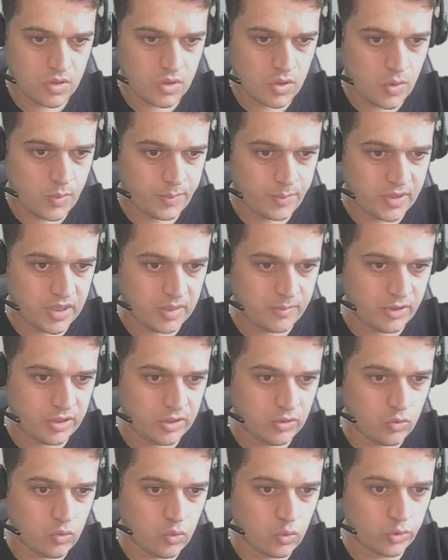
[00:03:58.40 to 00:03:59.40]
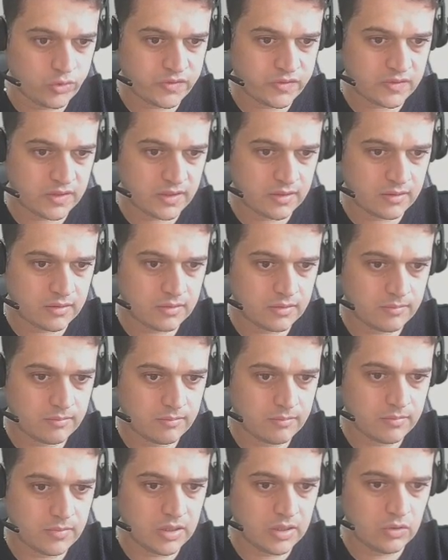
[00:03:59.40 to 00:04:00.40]
O prêmio ele custa
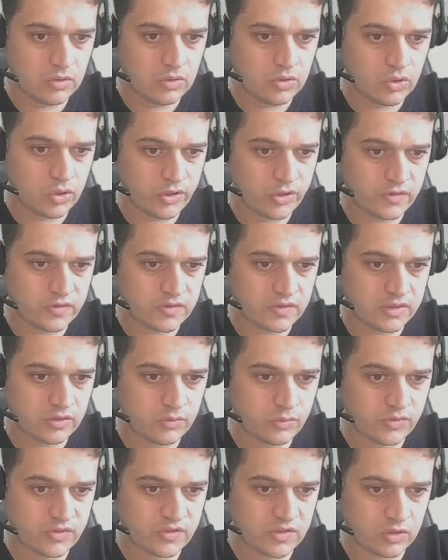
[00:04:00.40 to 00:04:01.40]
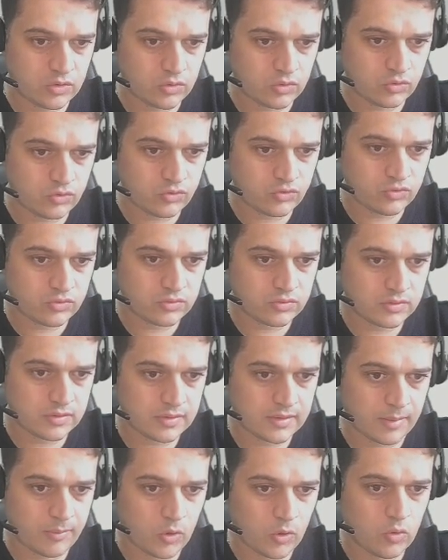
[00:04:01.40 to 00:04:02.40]
1.800 euros,
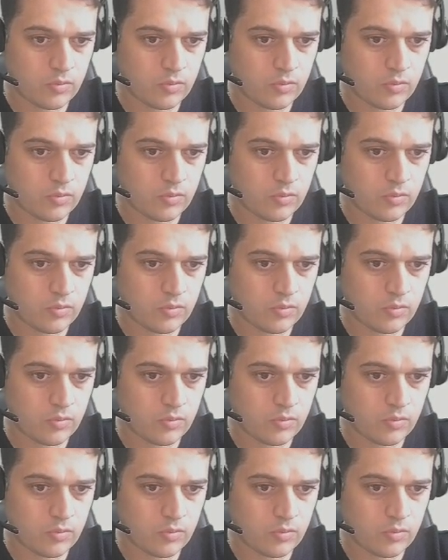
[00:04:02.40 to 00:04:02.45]
tá bom?